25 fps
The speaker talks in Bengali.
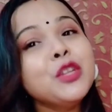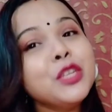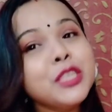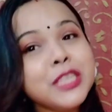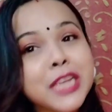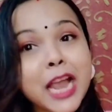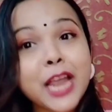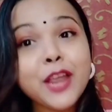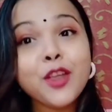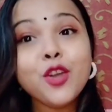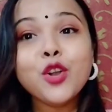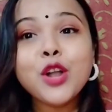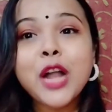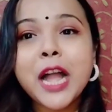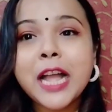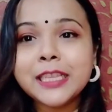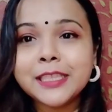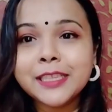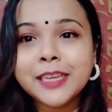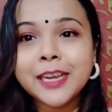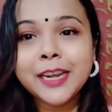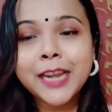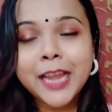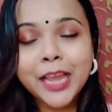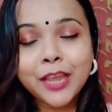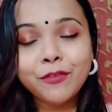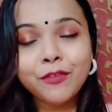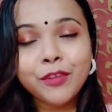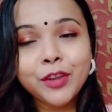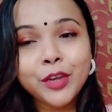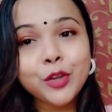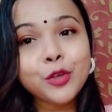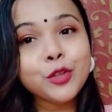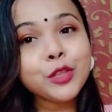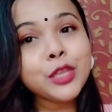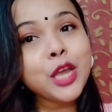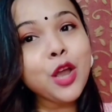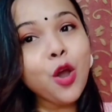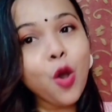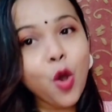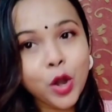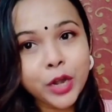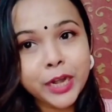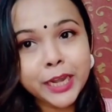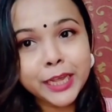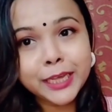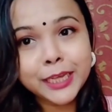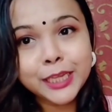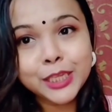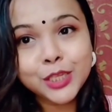তো যাই হোক আজকের এই ভিডিওতে
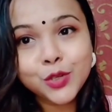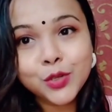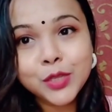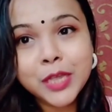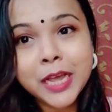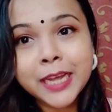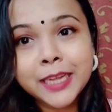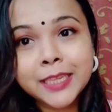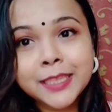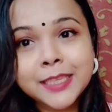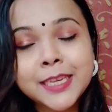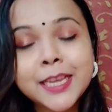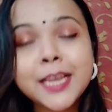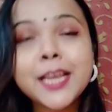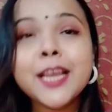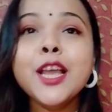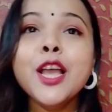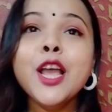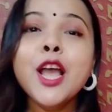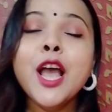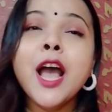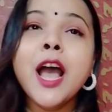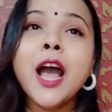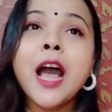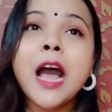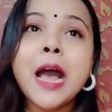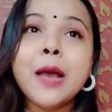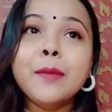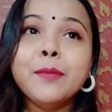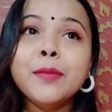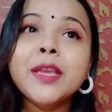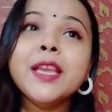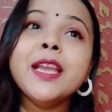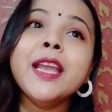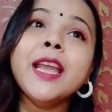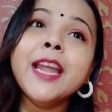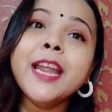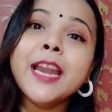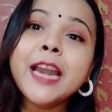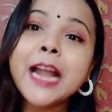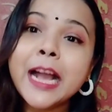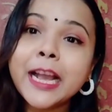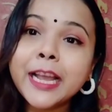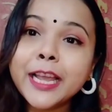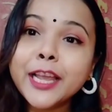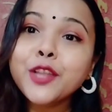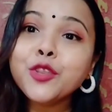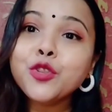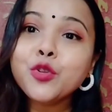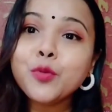অনেক কিছু থাকছে আমি এর
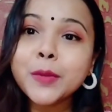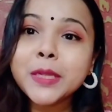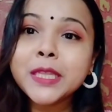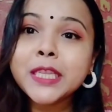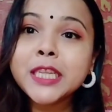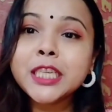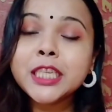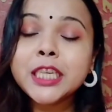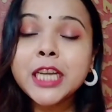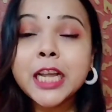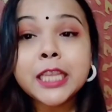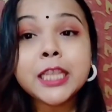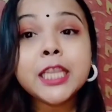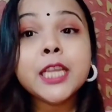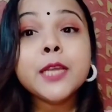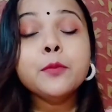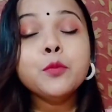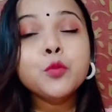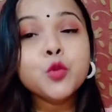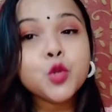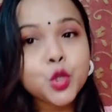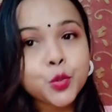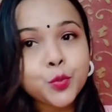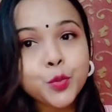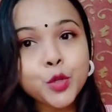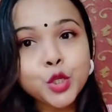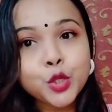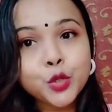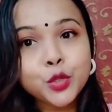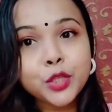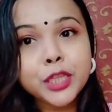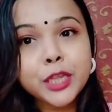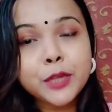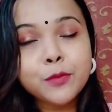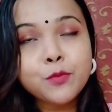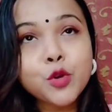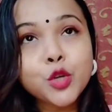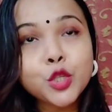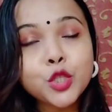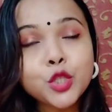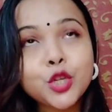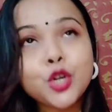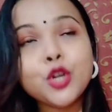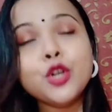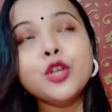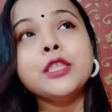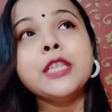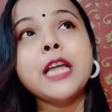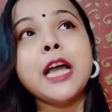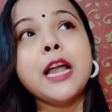আগে তোমাদের সাথে পুষ্পশুদ্ধি
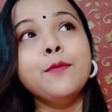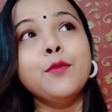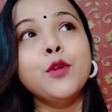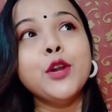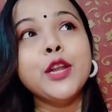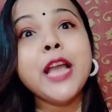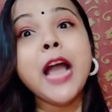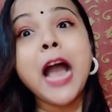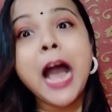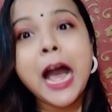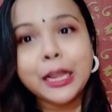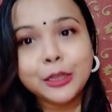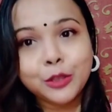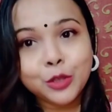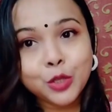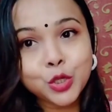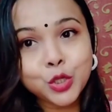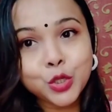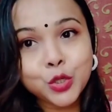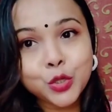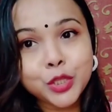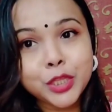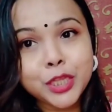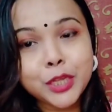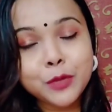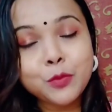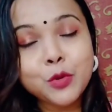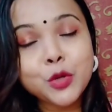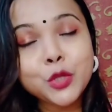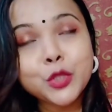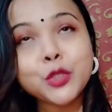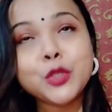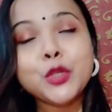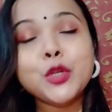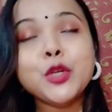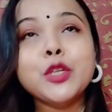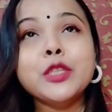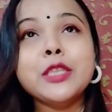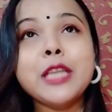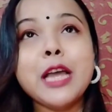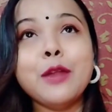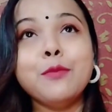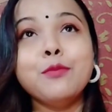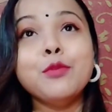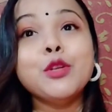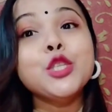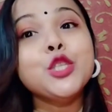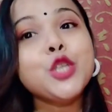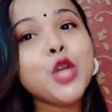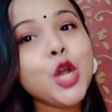মন্ত্র তারপরে আত্মশুদ্ধি মন্ত্র
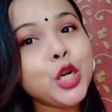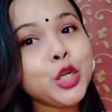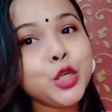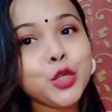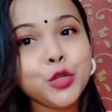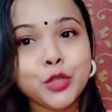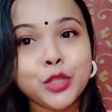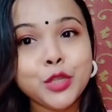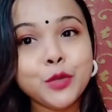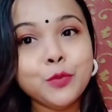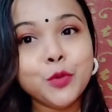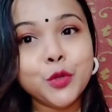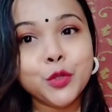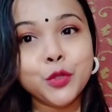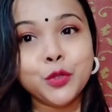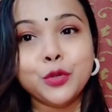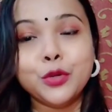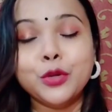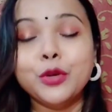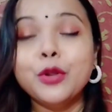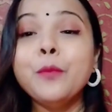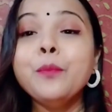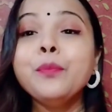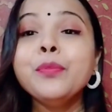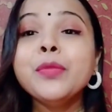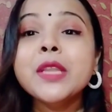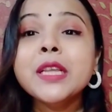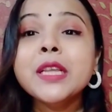তারপর জলশুদ্ধি মন্ত্র